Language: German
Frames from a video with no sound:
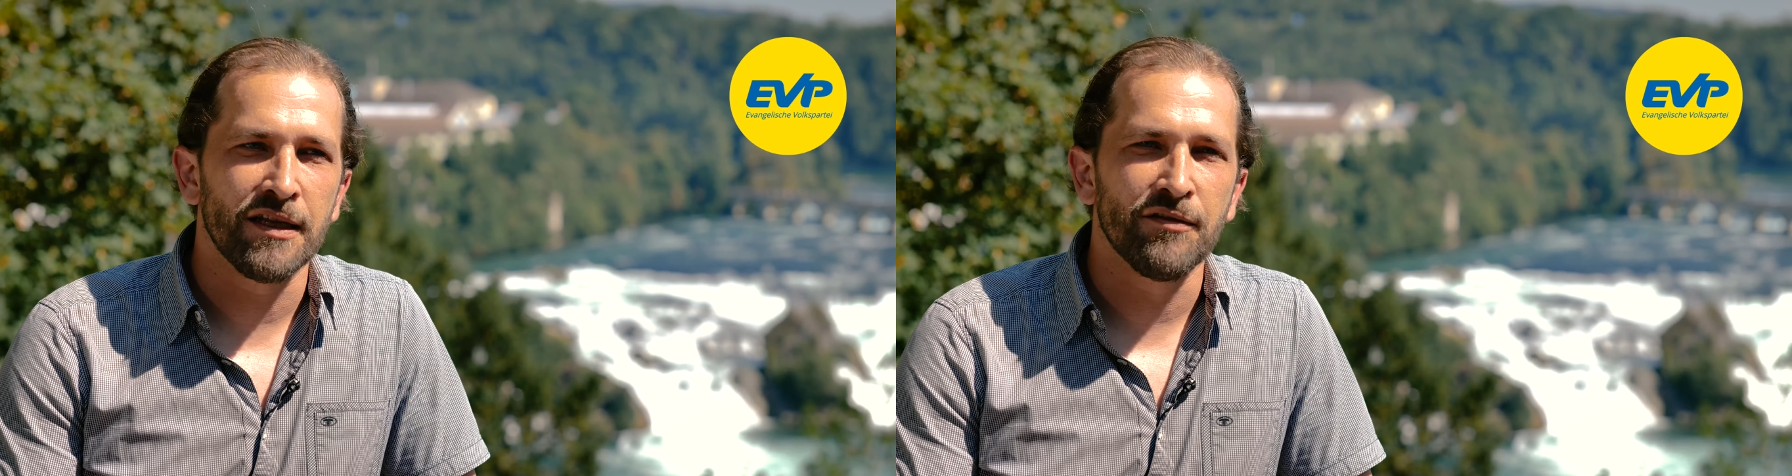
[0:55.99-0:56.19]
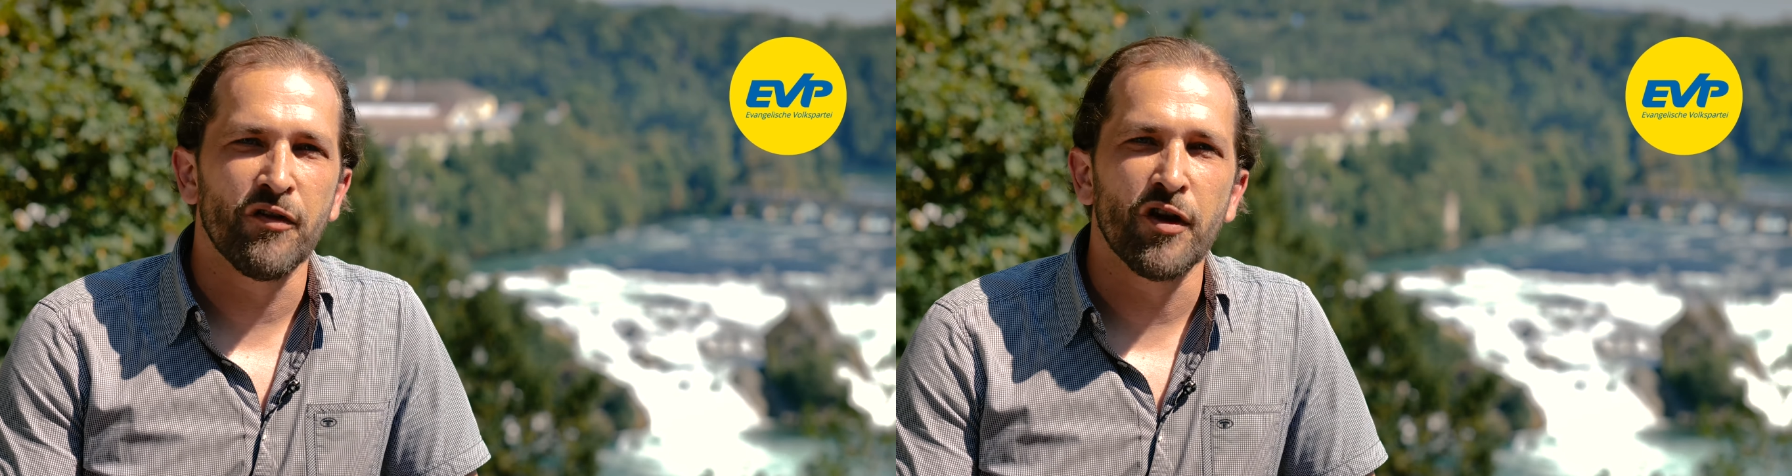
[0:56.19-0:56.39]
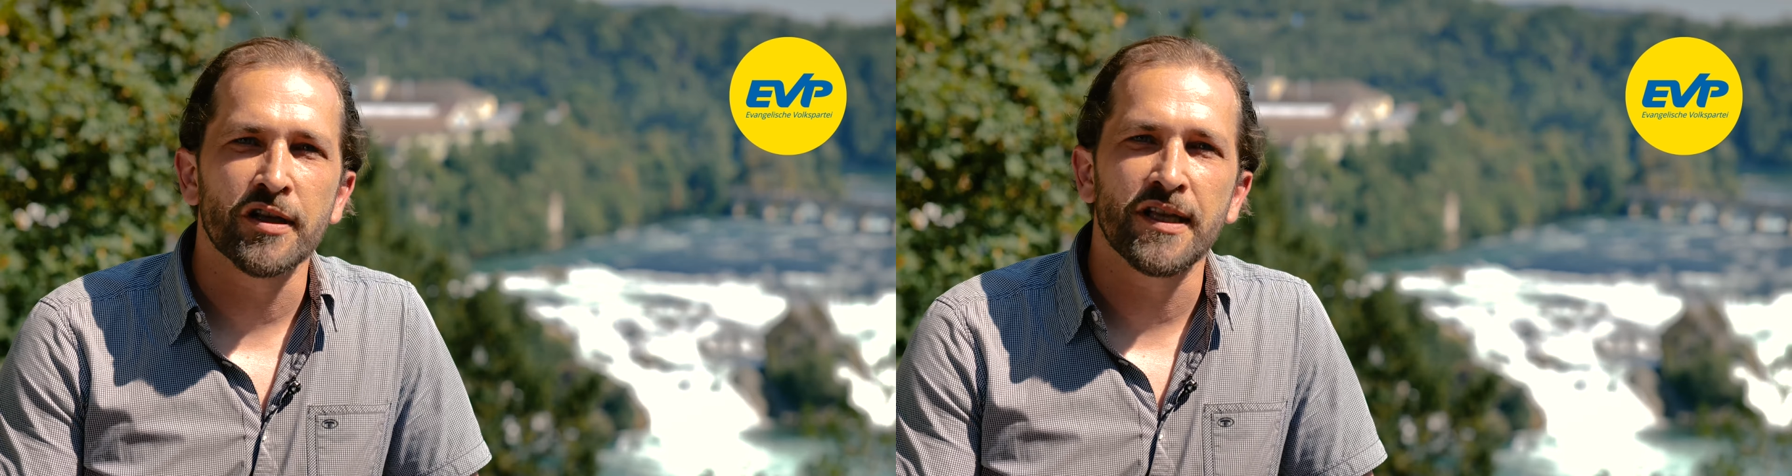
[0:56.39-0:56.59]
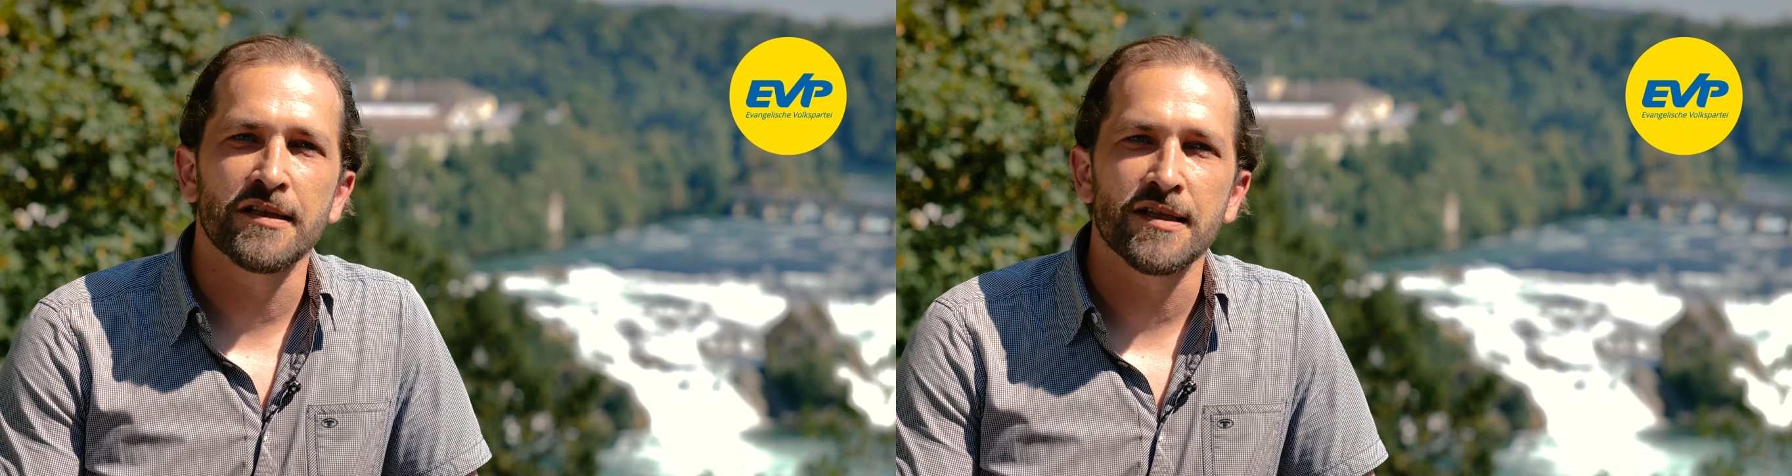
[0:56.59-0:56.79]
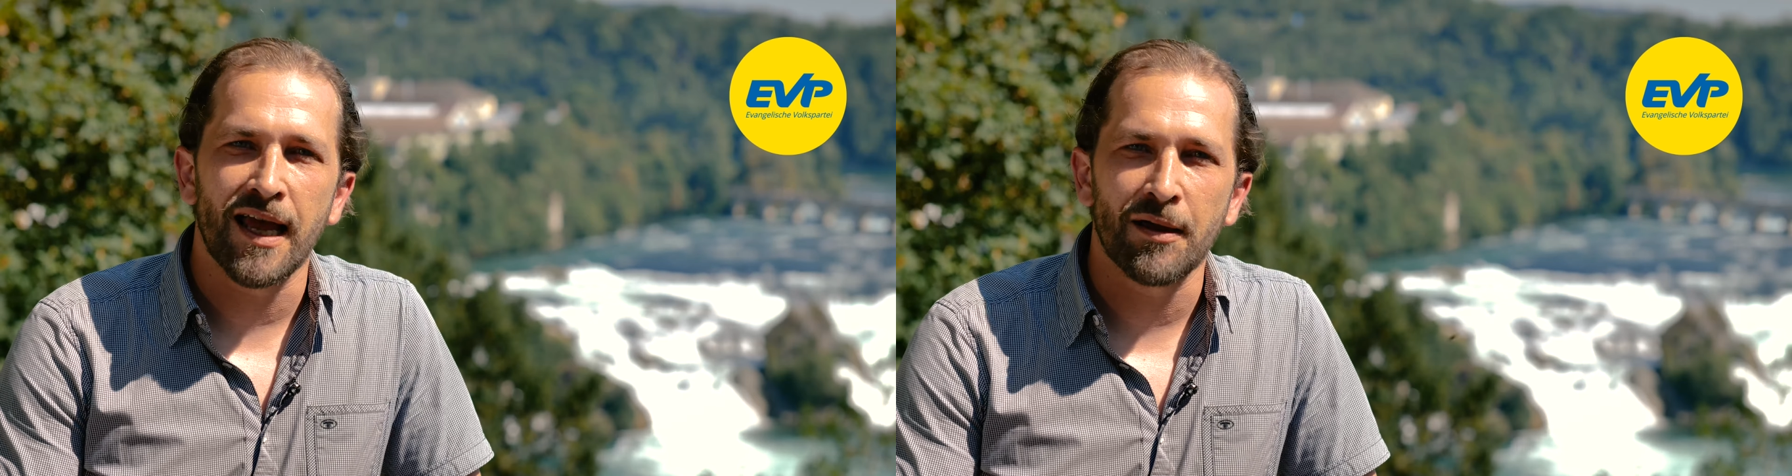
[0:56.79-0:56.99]
in Würde
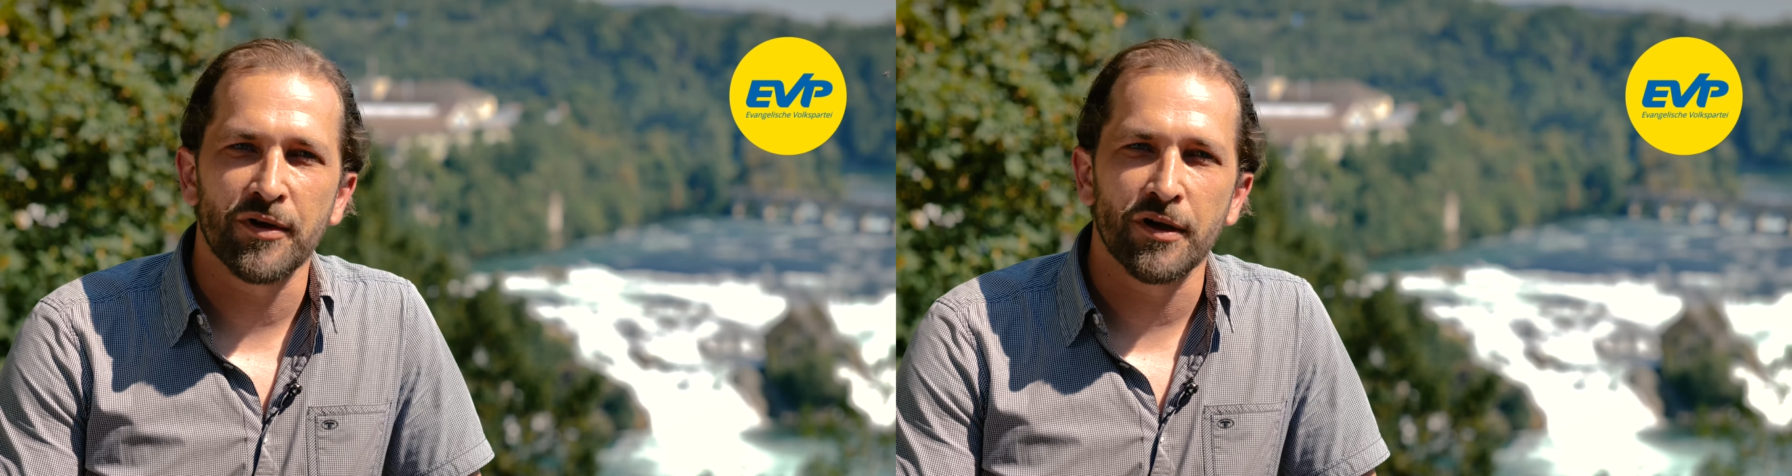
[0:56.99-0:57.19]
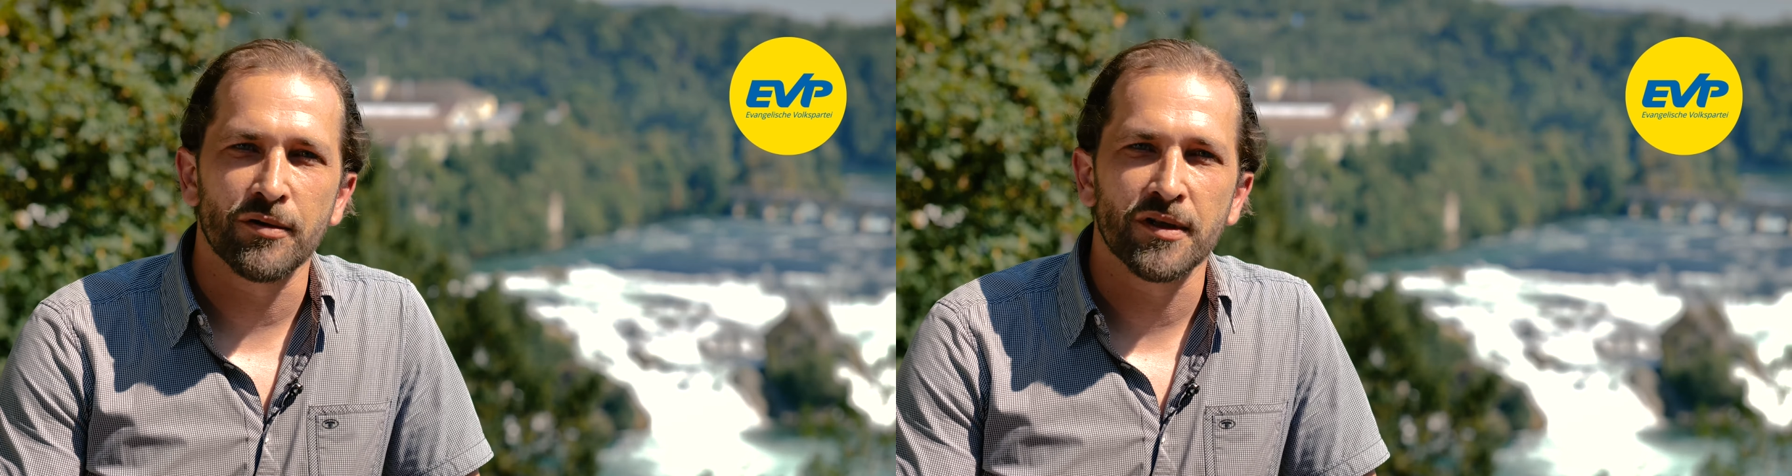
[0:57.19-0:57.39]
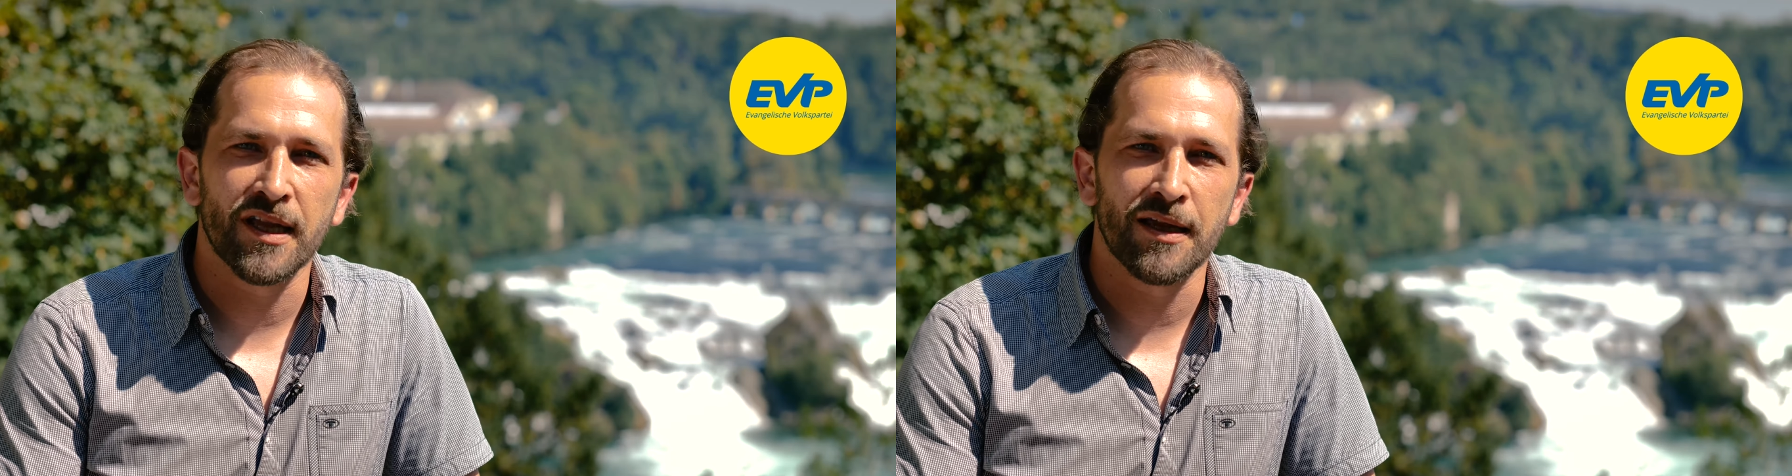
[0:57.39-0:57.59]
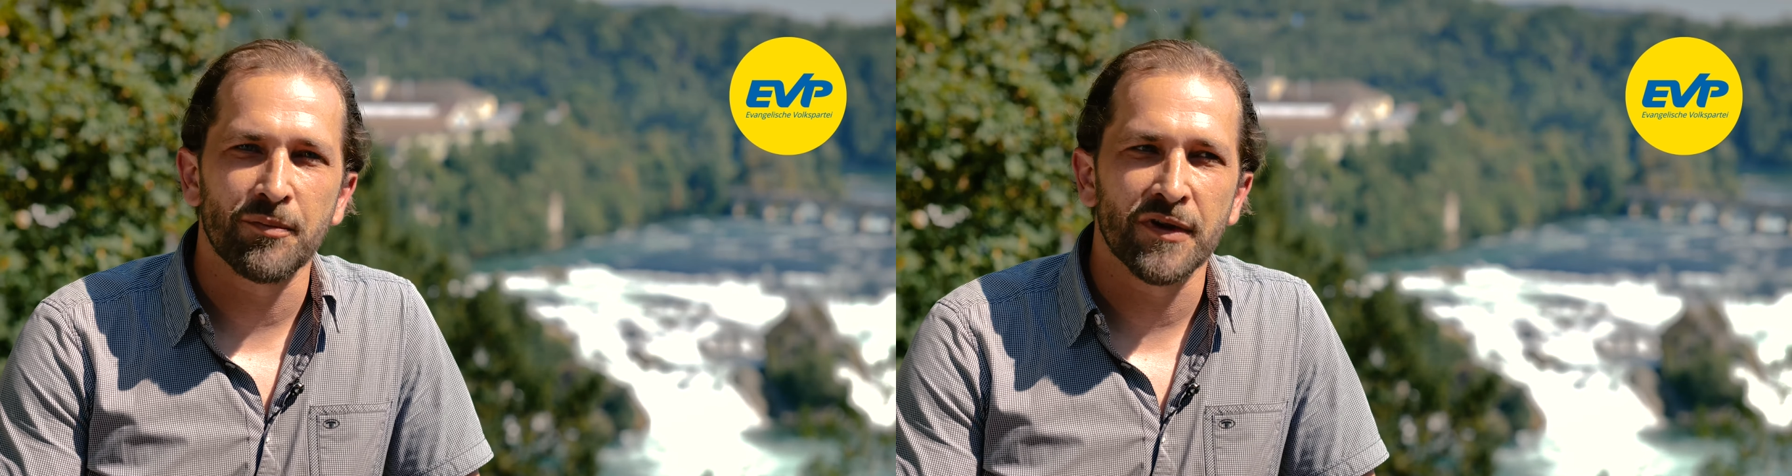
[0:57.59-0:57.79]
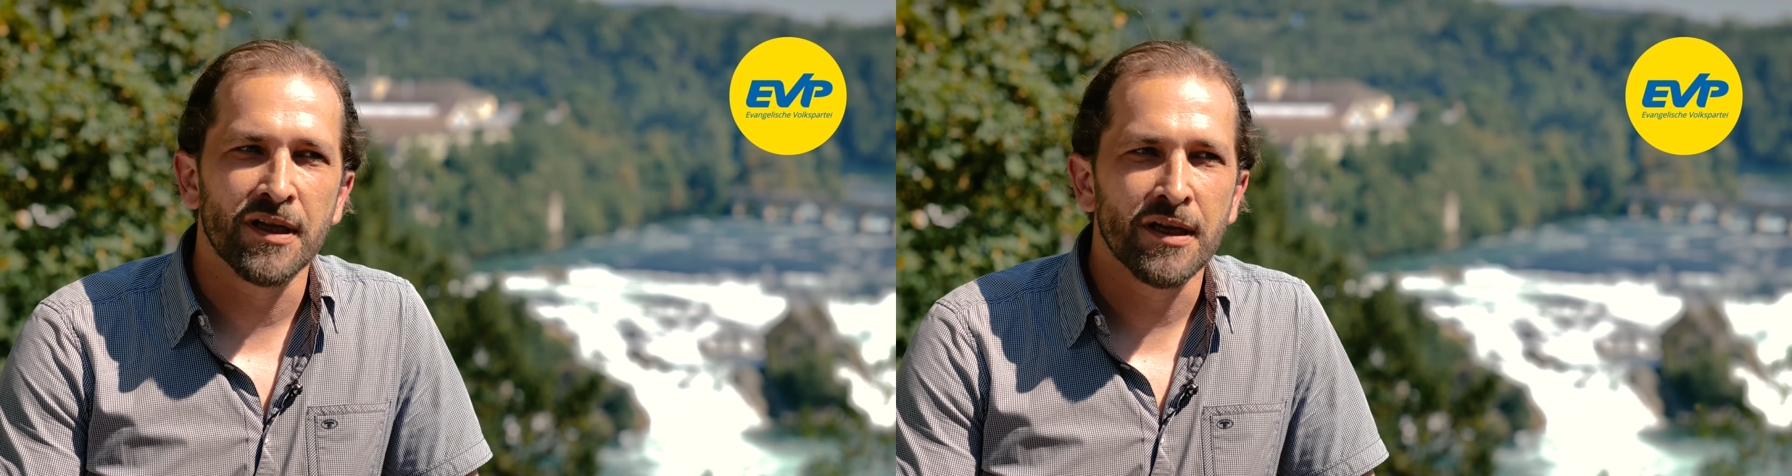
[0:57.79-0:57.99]
zu leben und
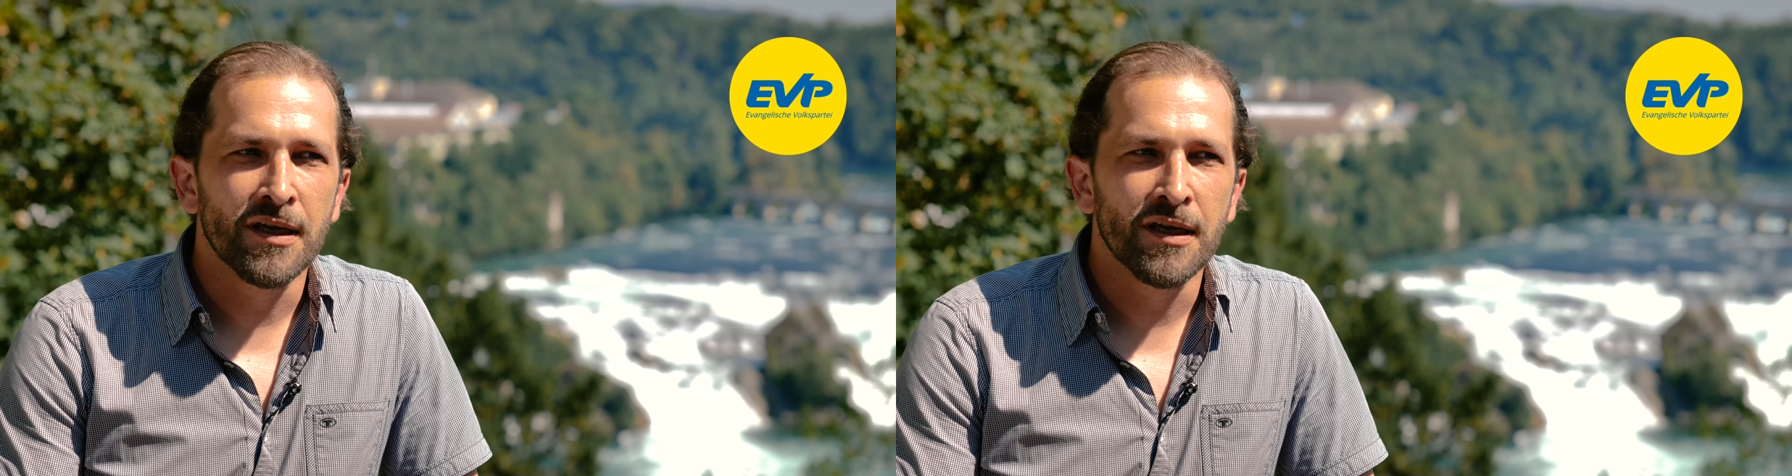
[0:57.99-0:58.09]
ähm,